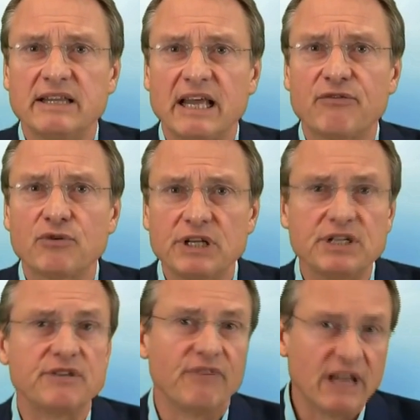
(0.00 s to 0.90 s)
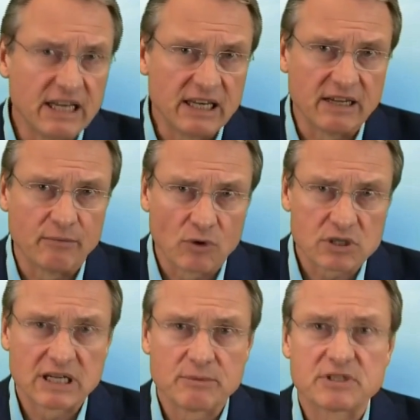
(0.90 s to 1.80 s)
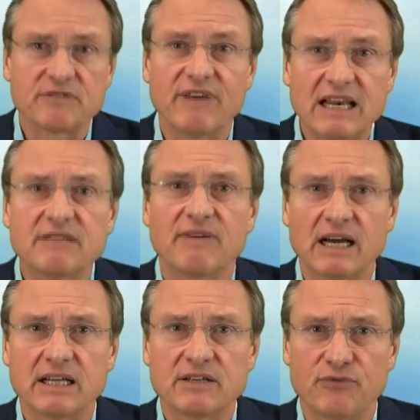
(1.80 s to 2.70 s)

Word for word: der von nicht wenigen Moslems weltweit